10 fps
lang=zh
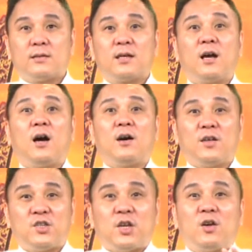这个
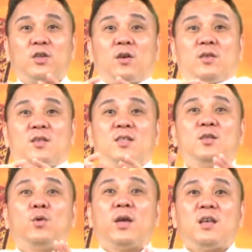小小的
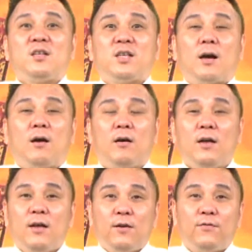智慧音箱啊，
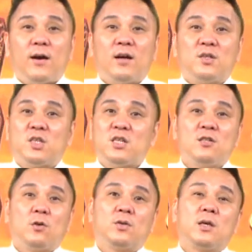放很
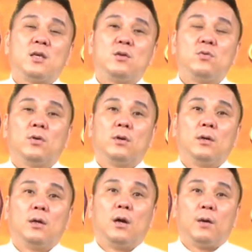轻柔的音乐
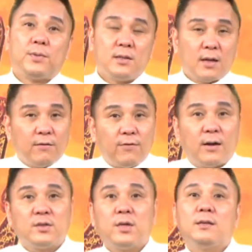啊，平常
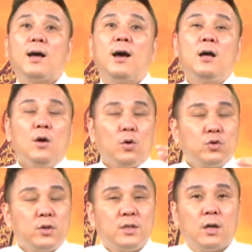房间呐，或
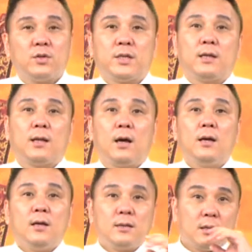睡觉前呐，
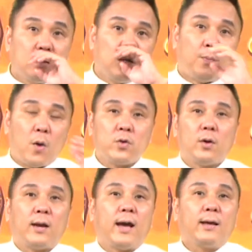甚至有朋
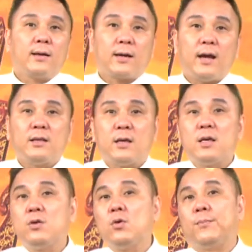友来，哎，开点
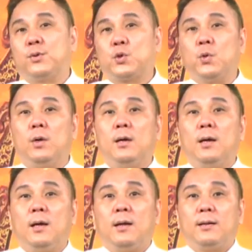音乐不错。
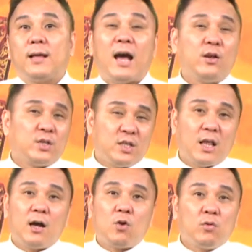但还有其
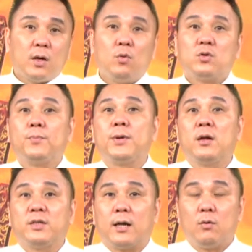他功能我就不
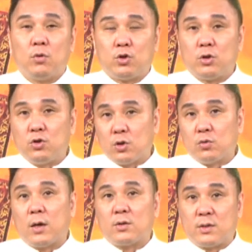要讲，我觉得最
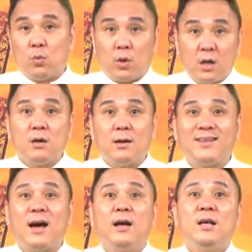重要就是我个
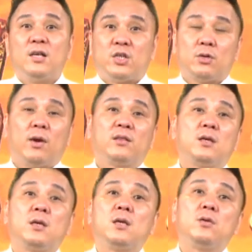人呐喜欢
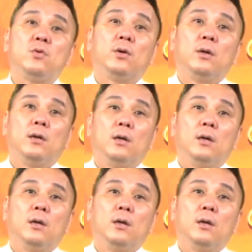听音乐，